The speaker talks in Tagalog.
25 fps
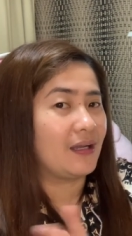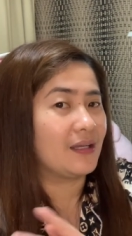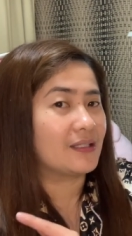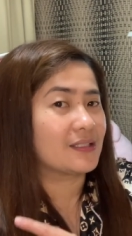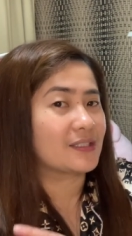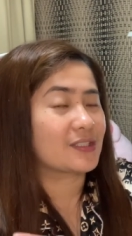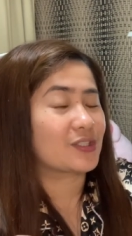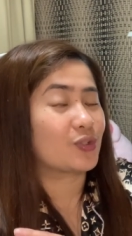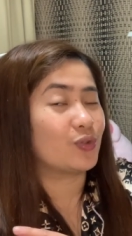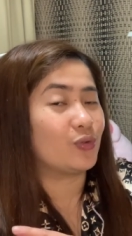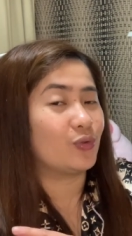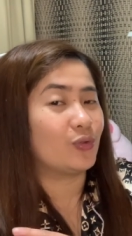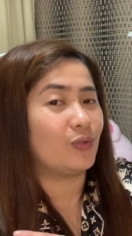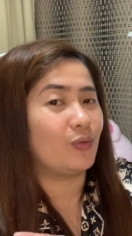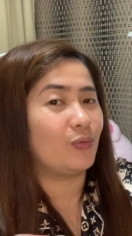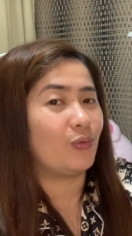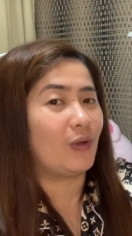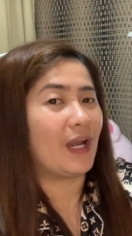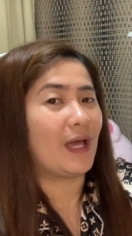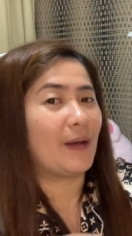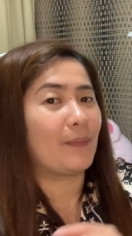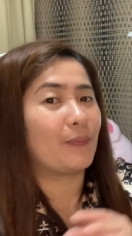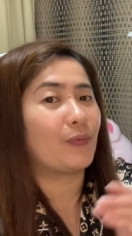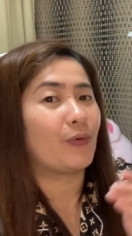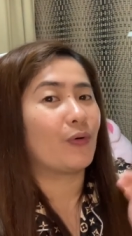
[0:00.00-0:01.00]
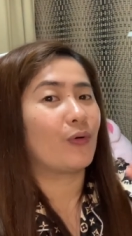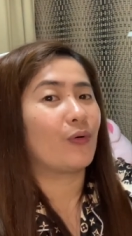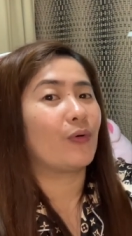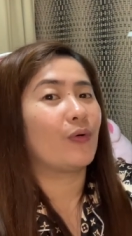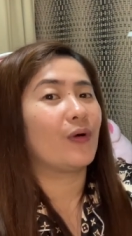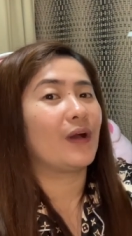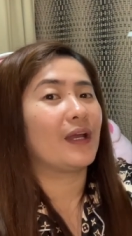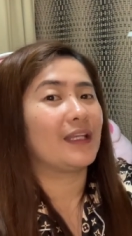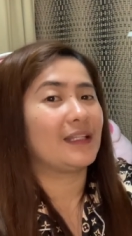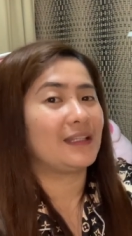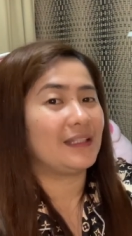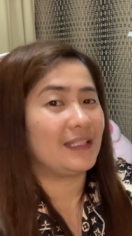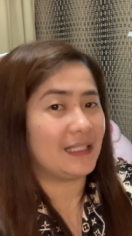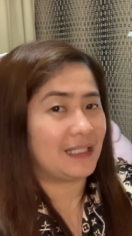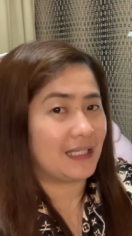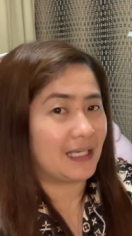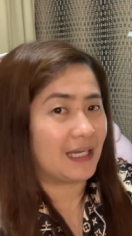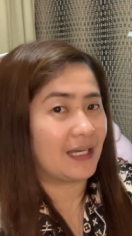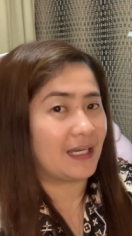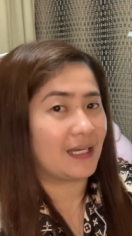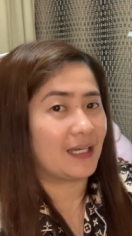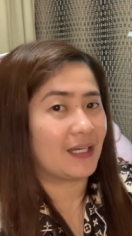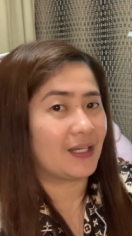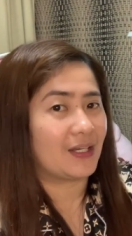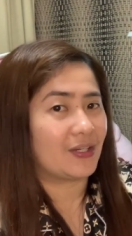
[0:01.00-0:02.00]
school. Wala po akong idea.
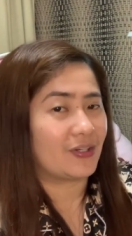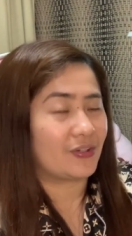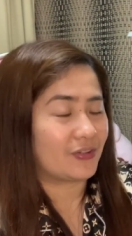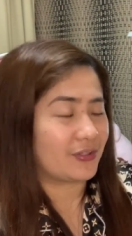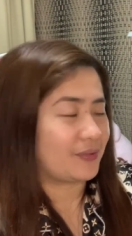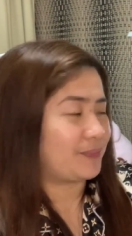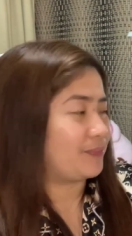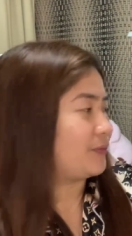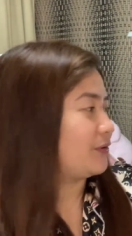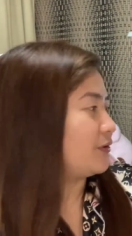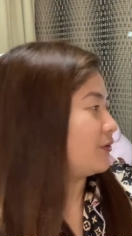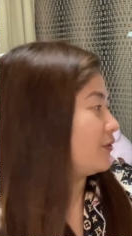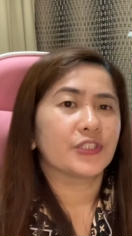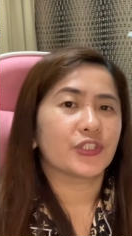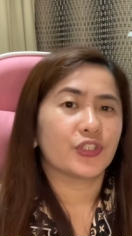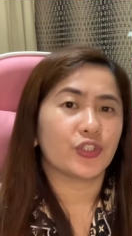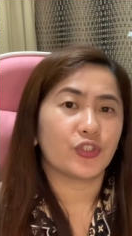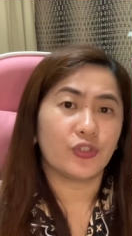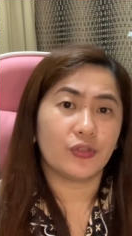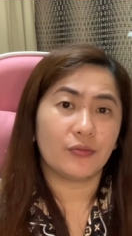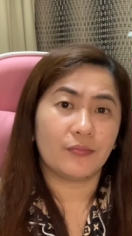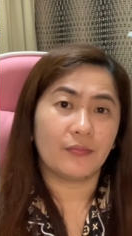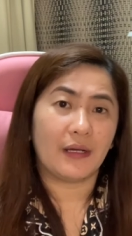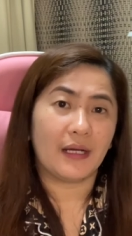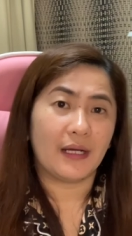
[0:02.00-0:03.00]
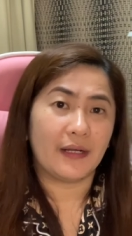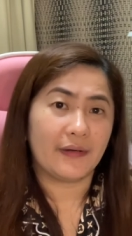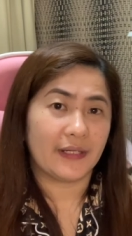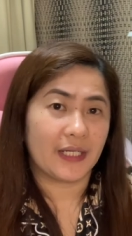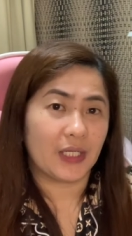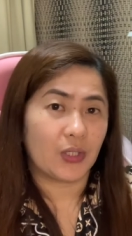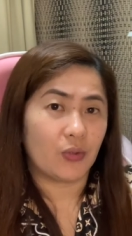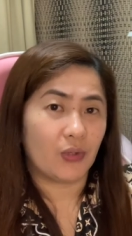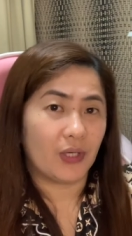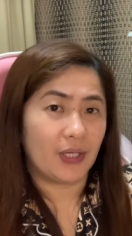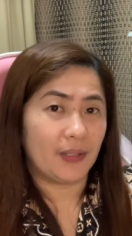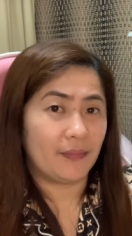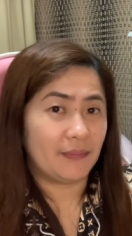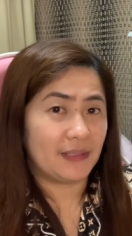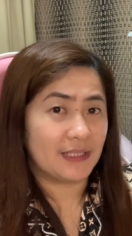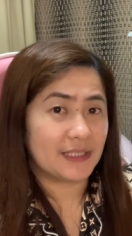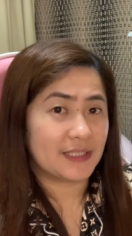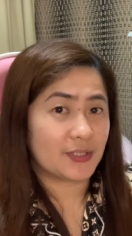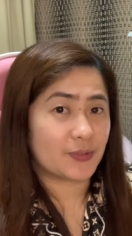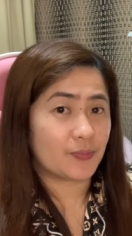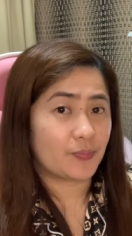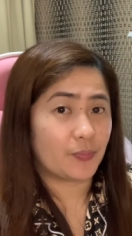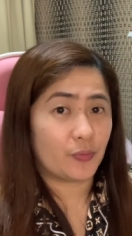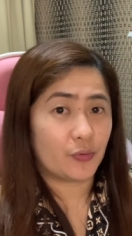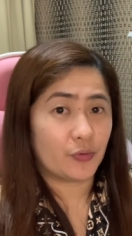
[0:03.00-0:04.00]
Okay po. So, yung mga requirements
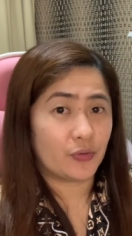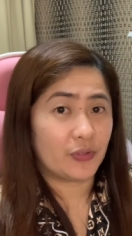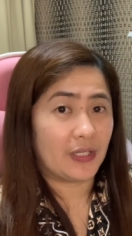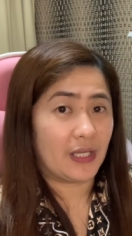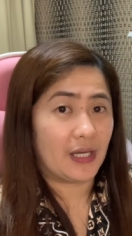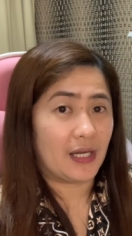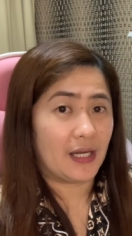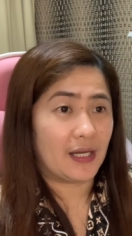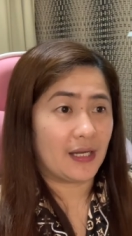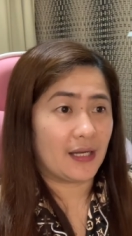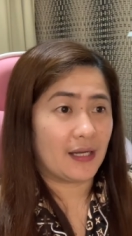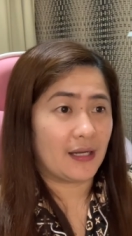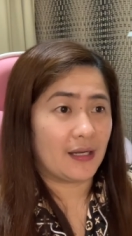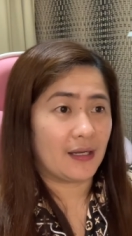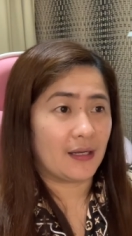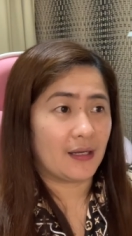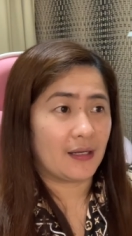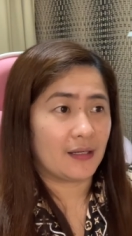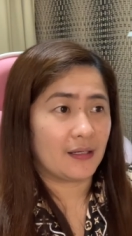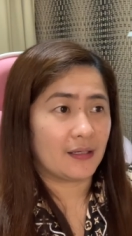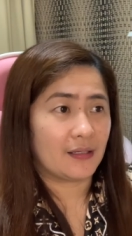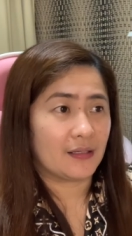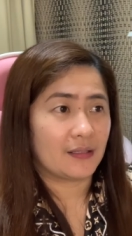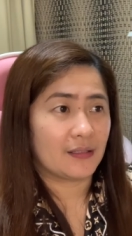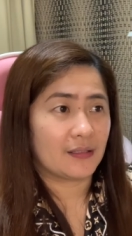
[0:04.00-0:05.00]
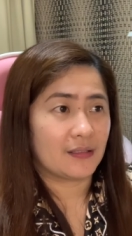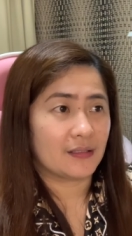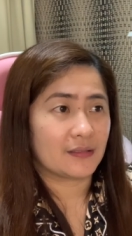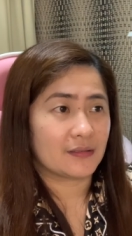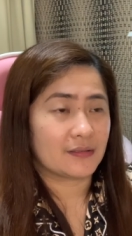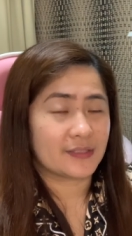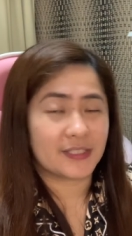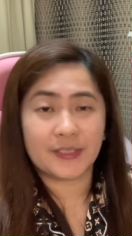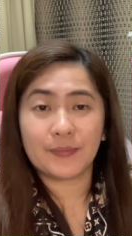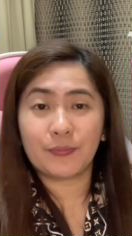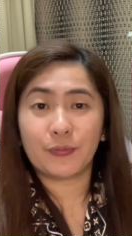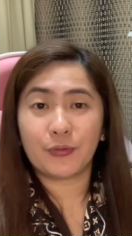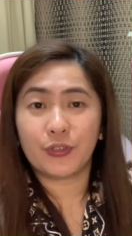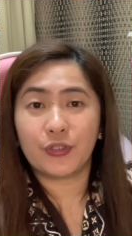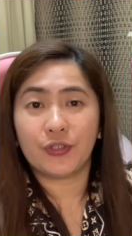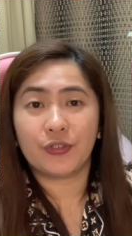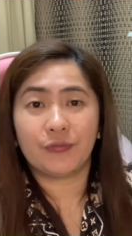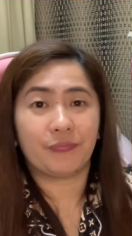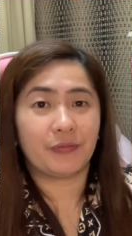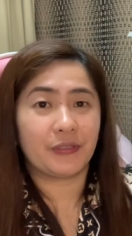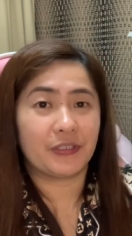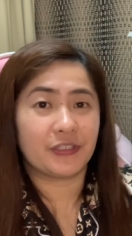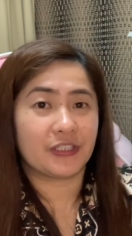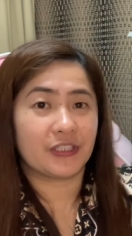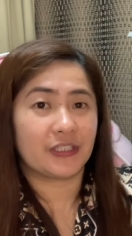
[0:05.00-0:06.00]
po ng Cebu
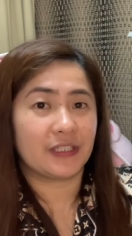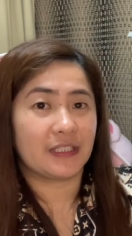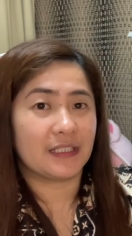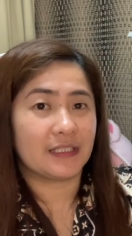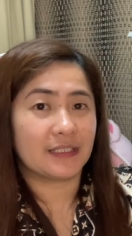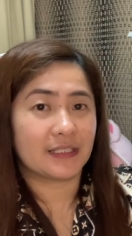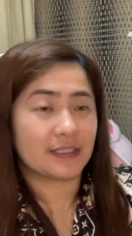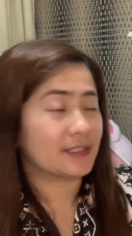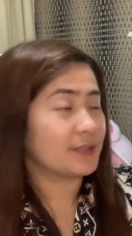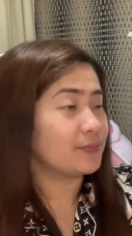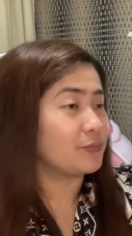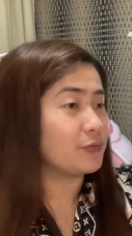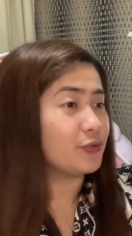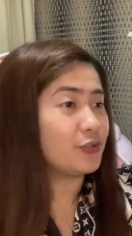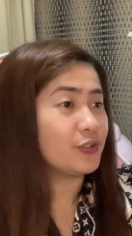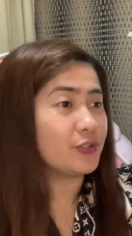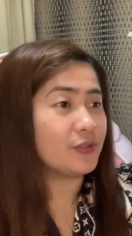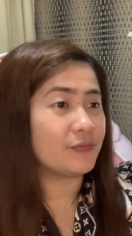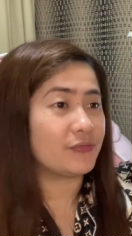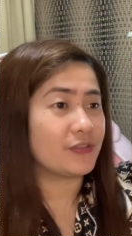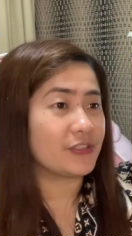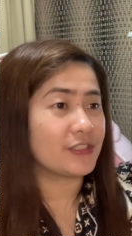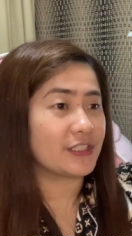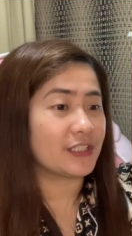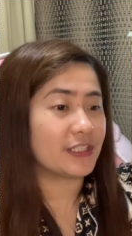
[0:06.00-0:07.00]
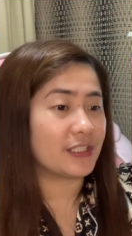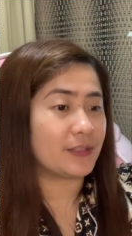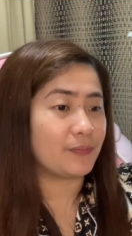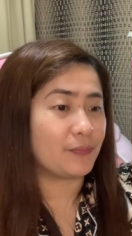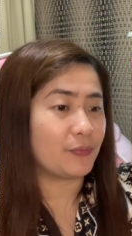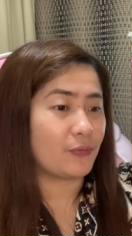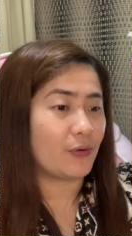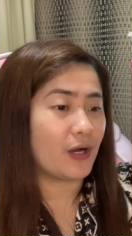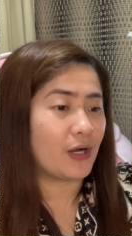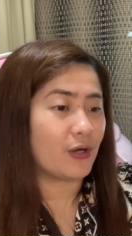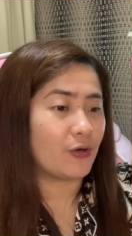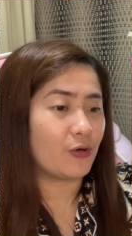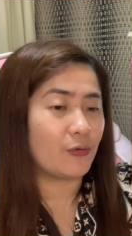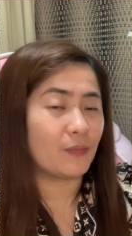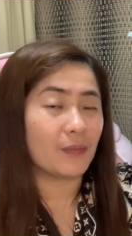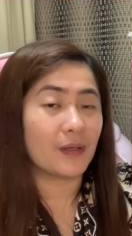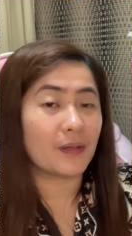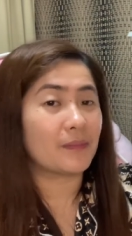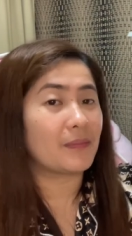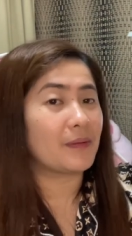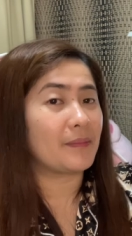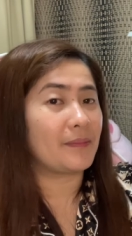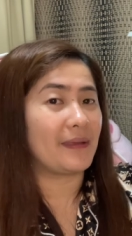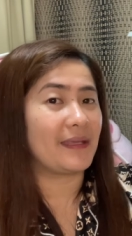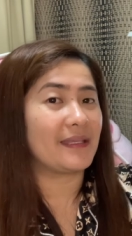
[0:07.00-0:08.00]
University. Sa Cebu University po ako
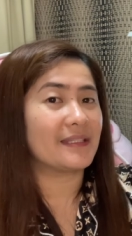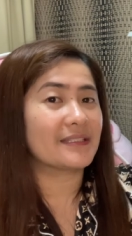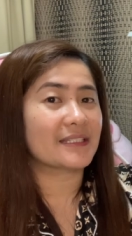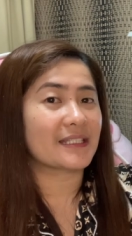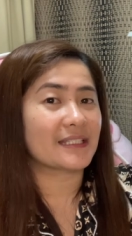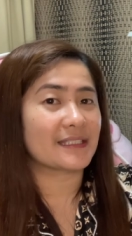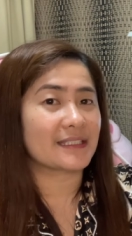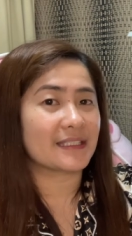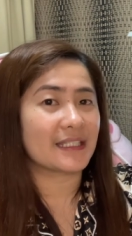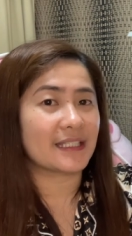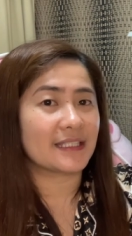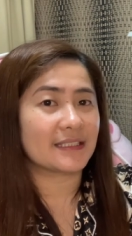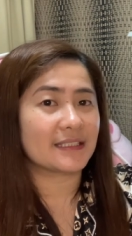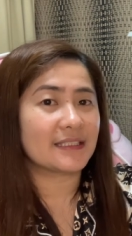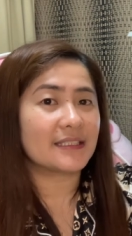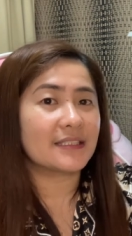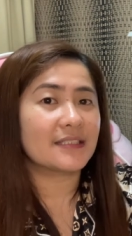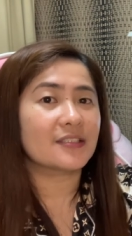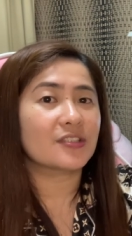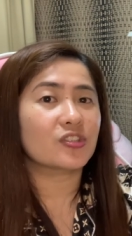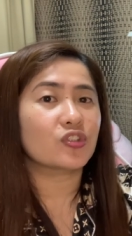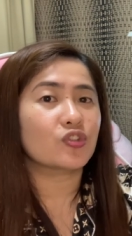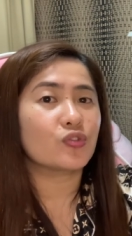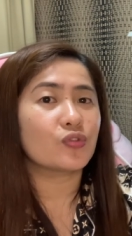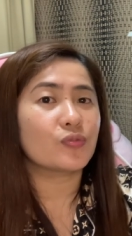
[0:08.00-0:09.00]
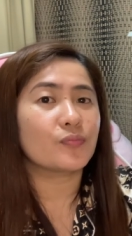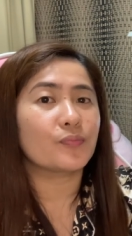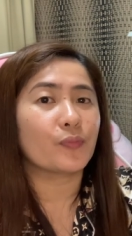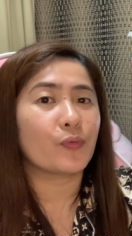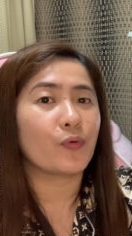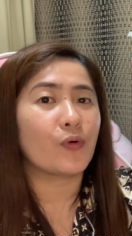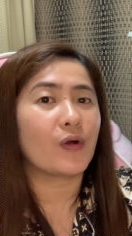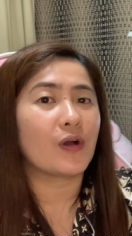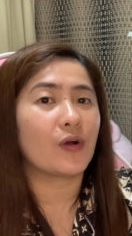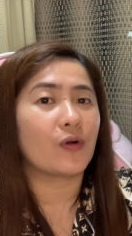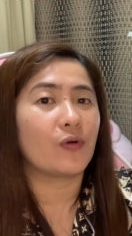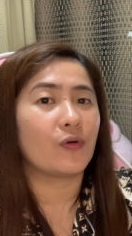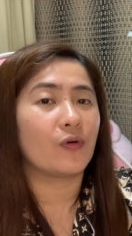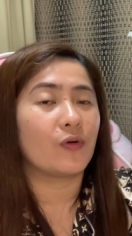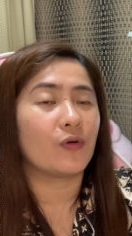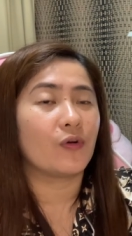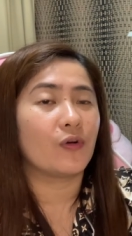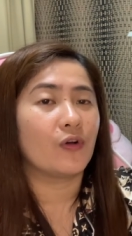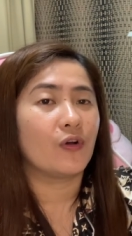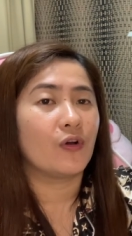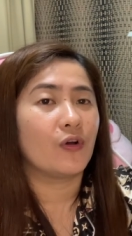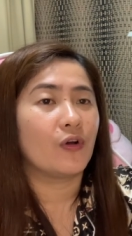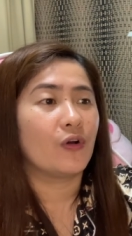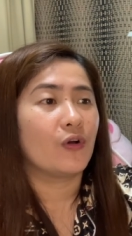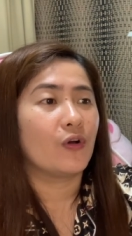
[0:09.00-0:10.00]
magbe-base kasi since doon po ako
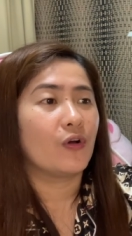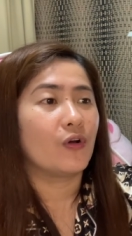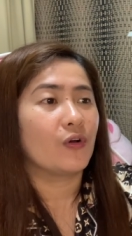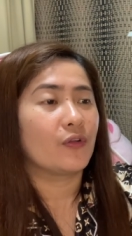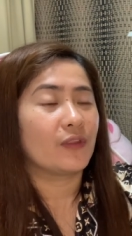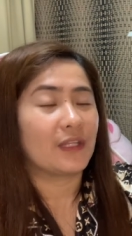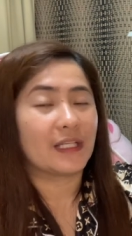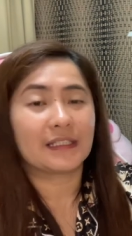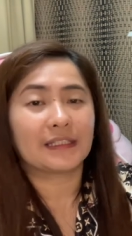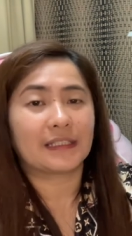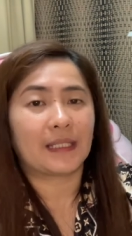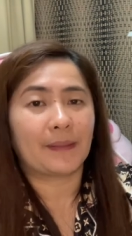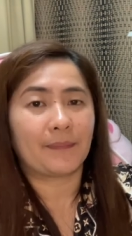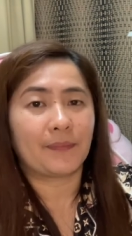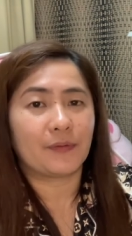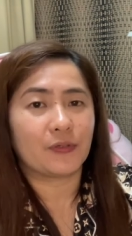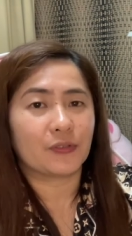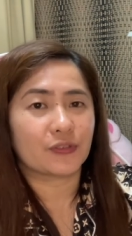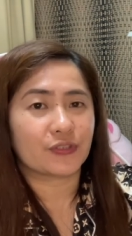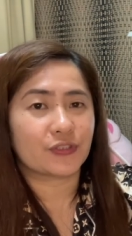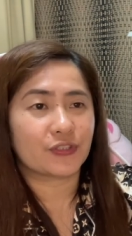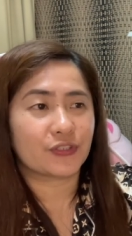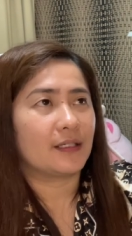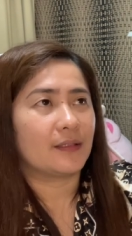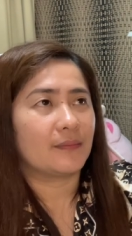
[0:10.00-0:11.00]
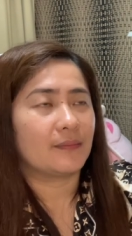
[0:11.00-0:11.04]
nagtapos.